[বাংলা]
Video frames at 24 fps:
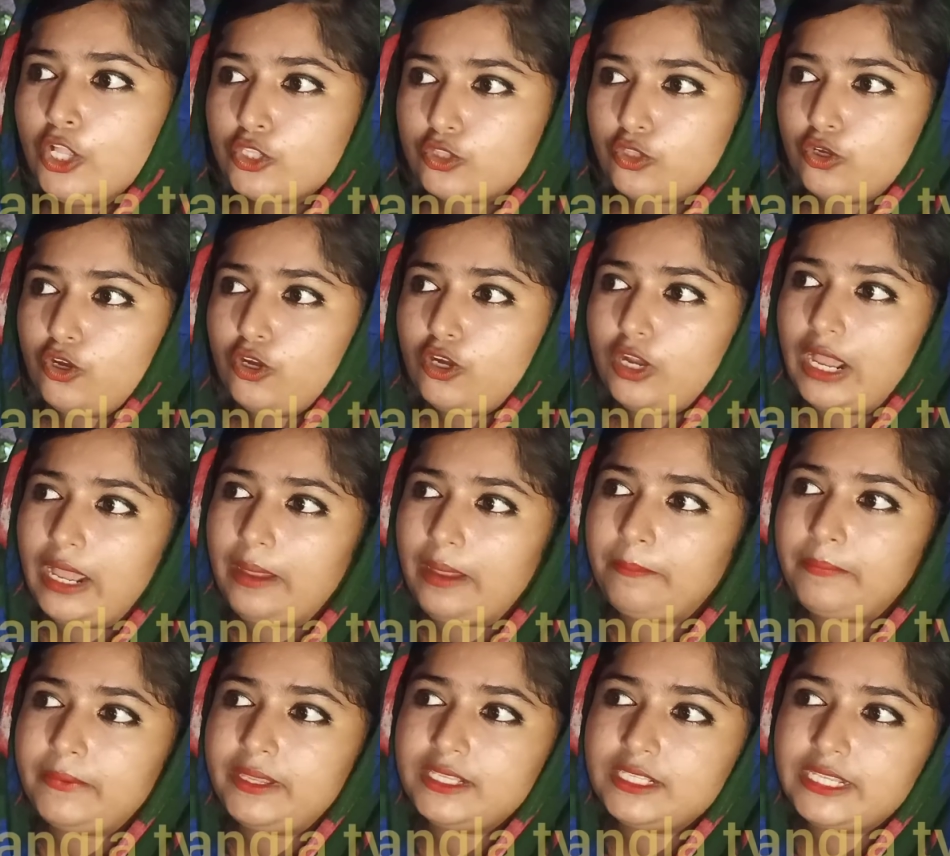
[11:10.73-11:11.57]
তো
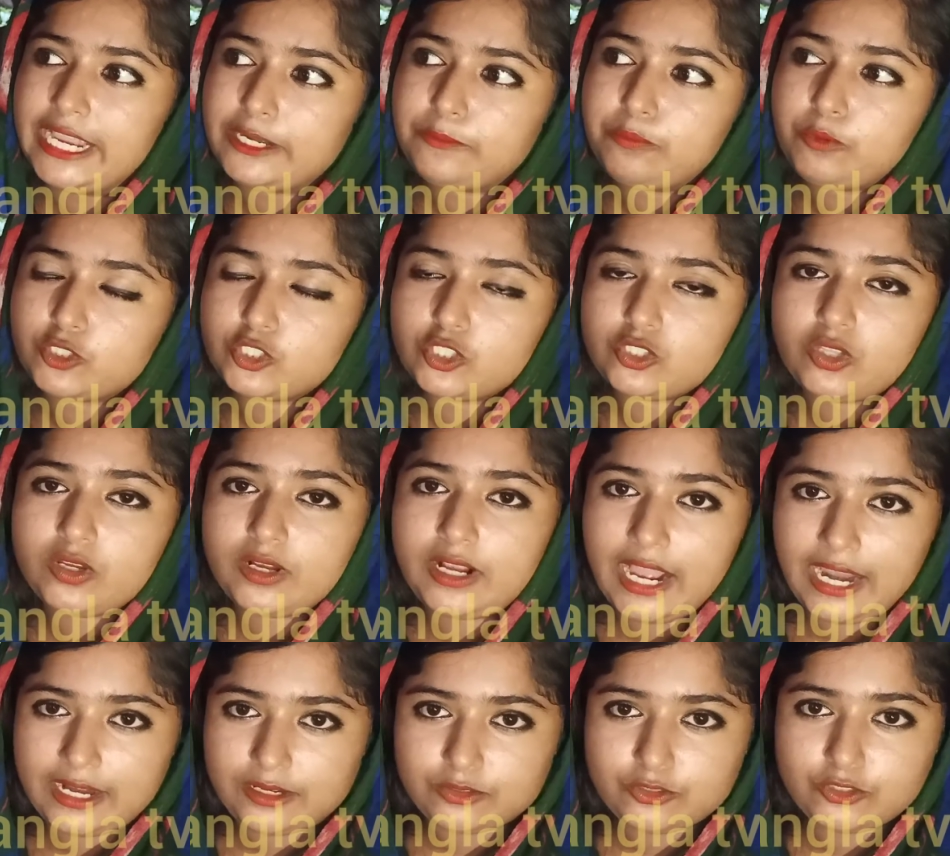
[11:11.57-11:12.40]
আমি এইট পর্যন্ত
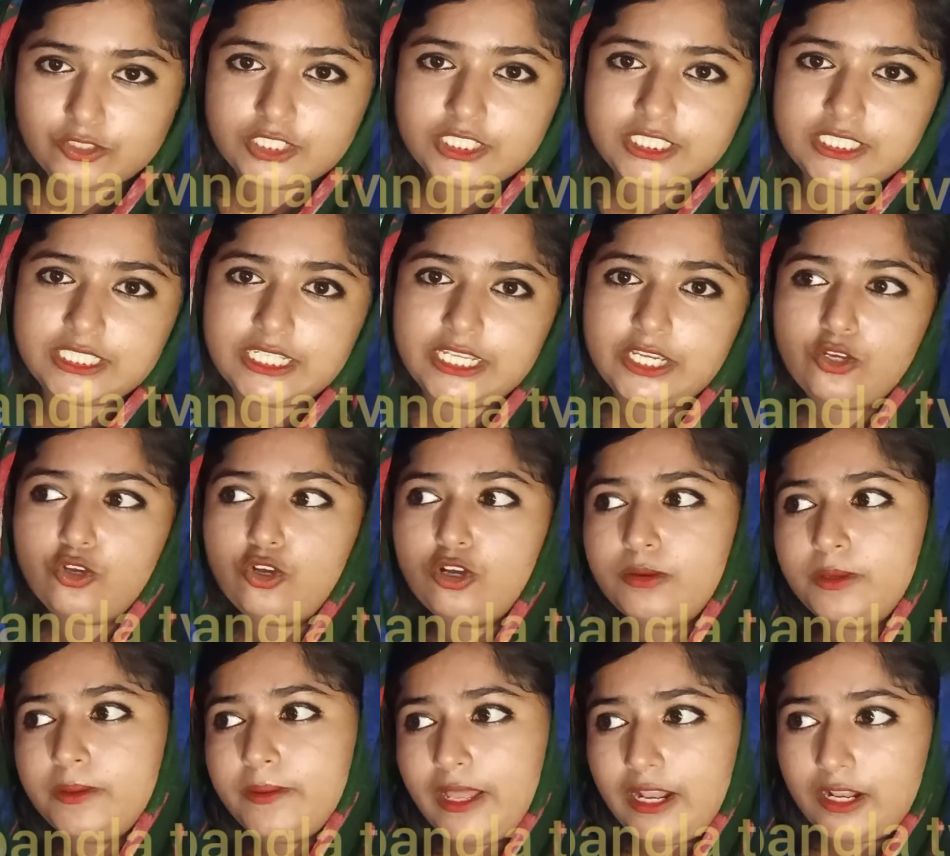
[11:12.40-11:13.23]
গান করছি
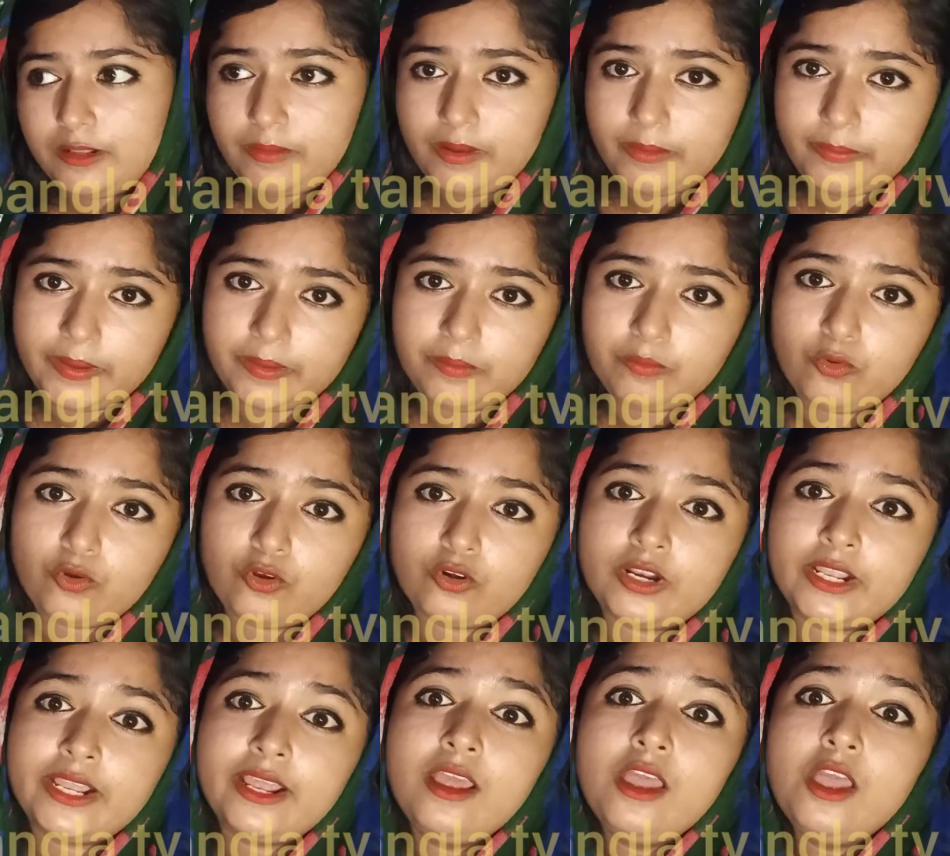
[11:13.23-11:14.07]
খুবই ভালোভাবে
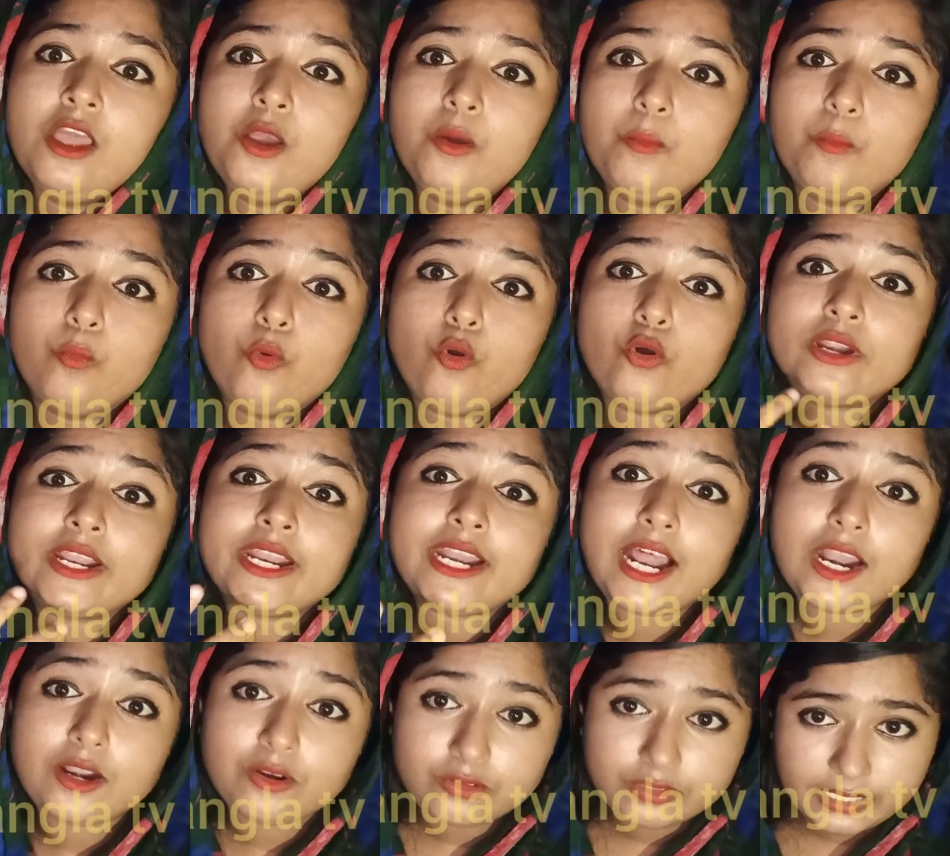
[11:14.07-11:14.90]
মনে
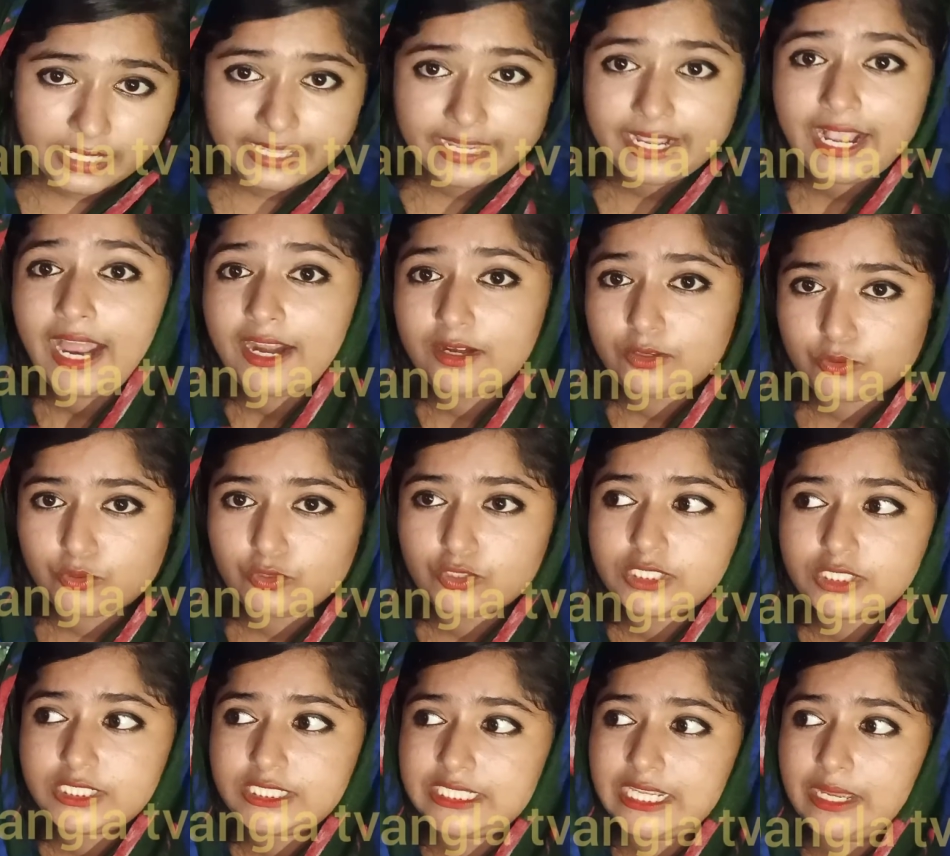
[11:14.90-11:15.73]
মনের আনন্দে গান
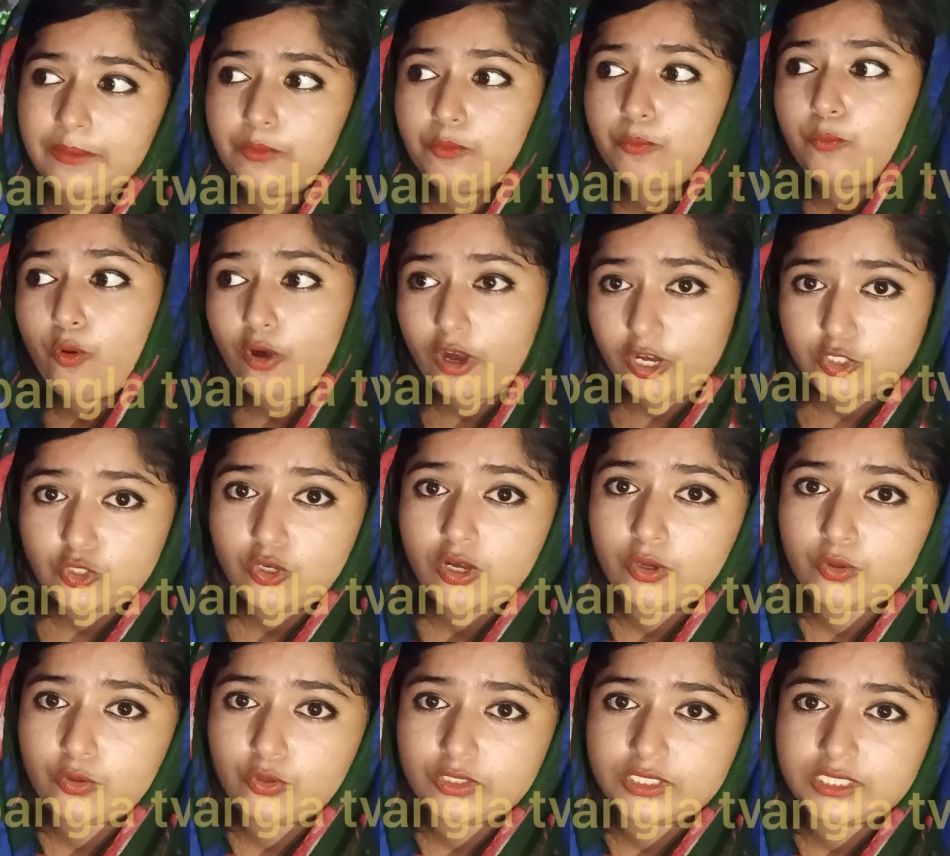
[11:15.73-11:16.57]
করছি এবং
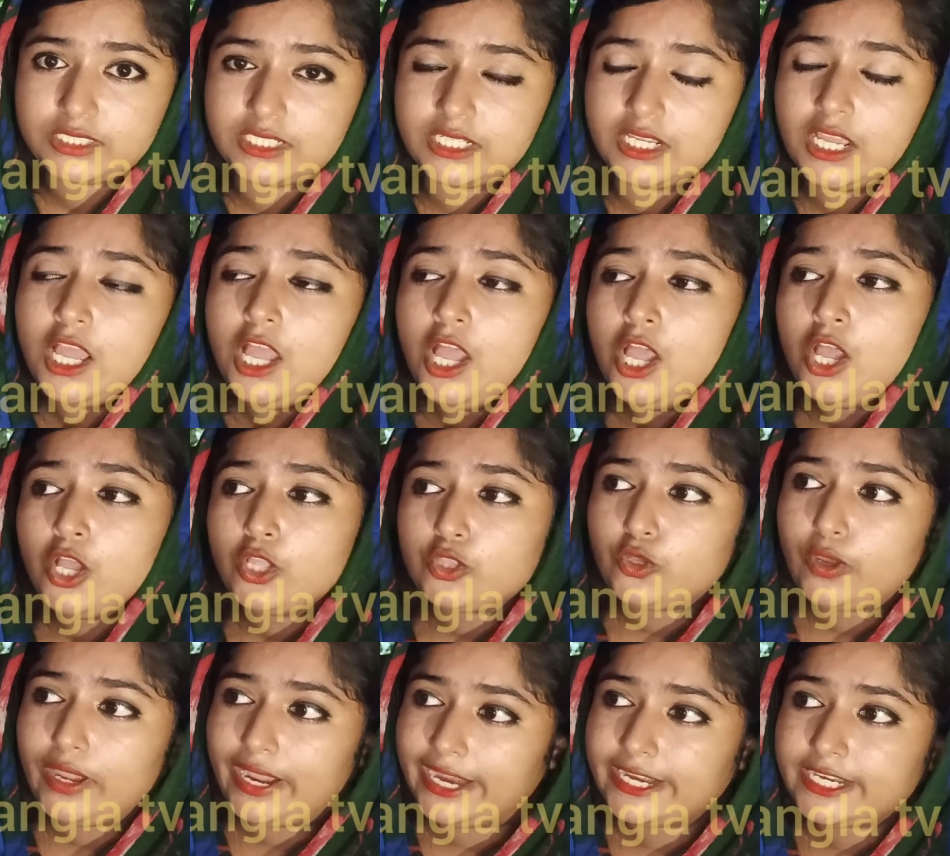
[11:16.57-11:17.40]
পড়াশোনা করছি
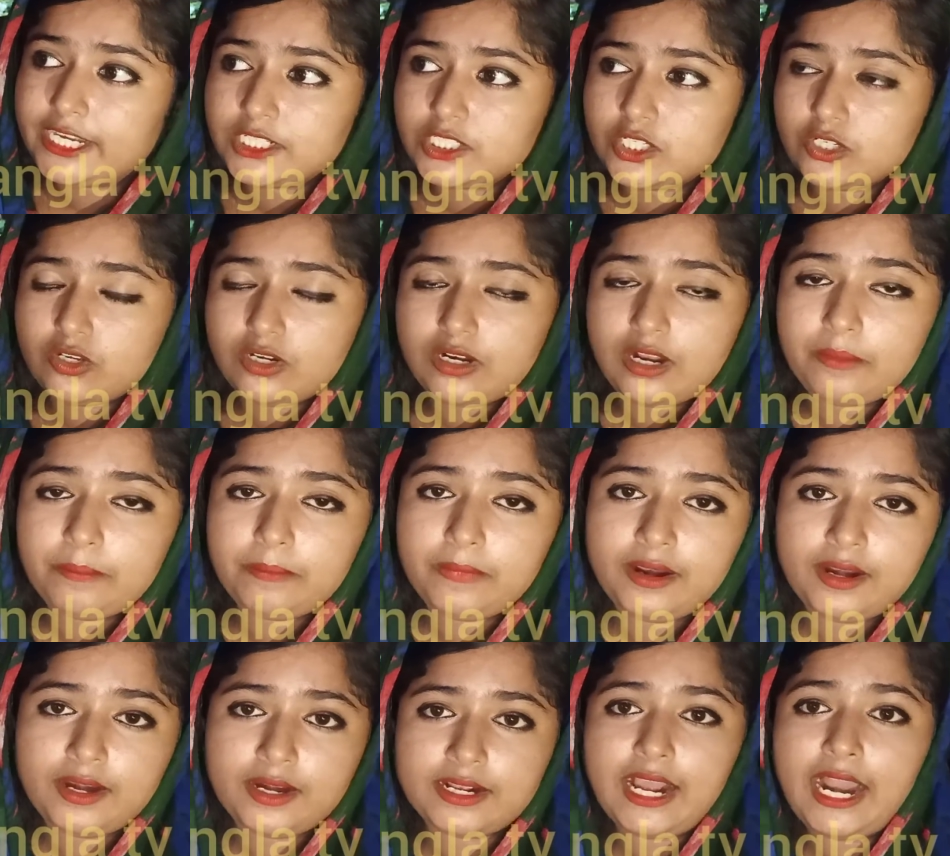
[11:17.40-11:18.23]
তো এইটা যখন
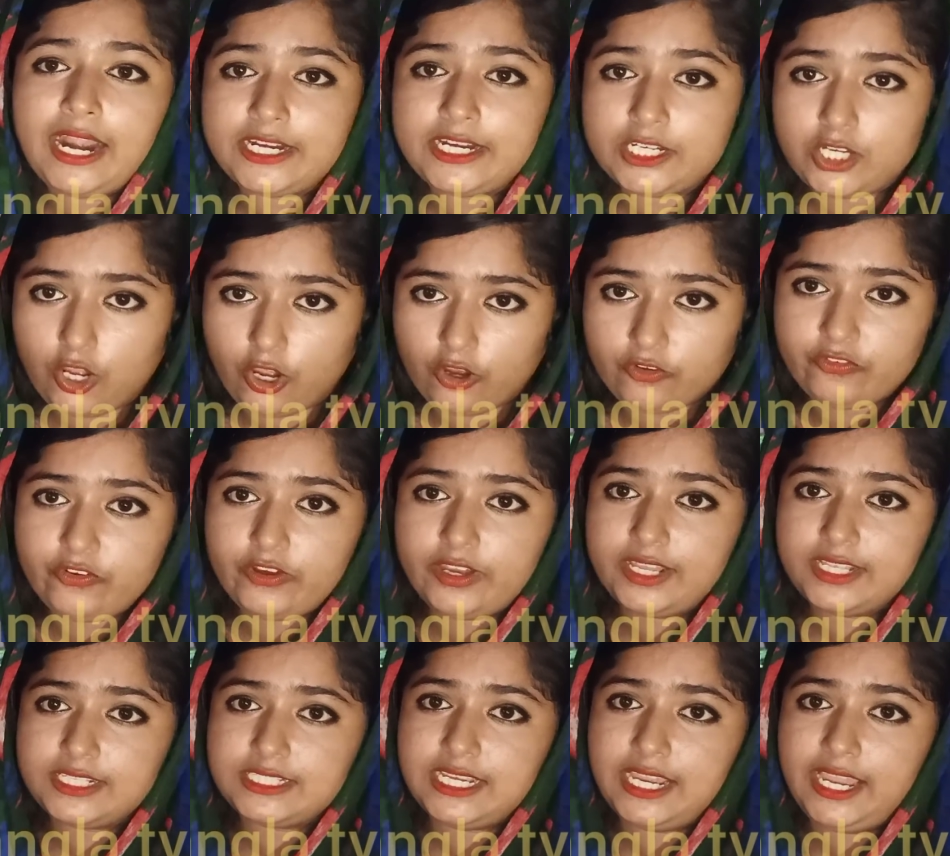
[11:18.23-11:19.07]
আমার গানটা অফ
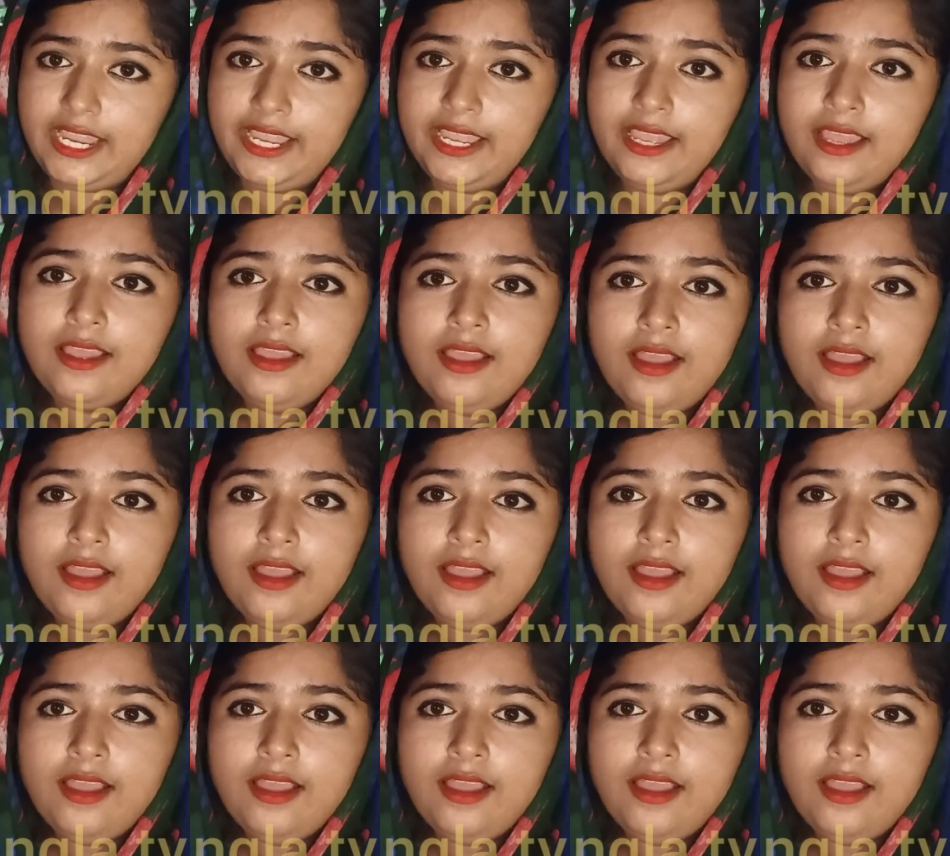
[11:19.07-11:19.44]
হয়ে যায়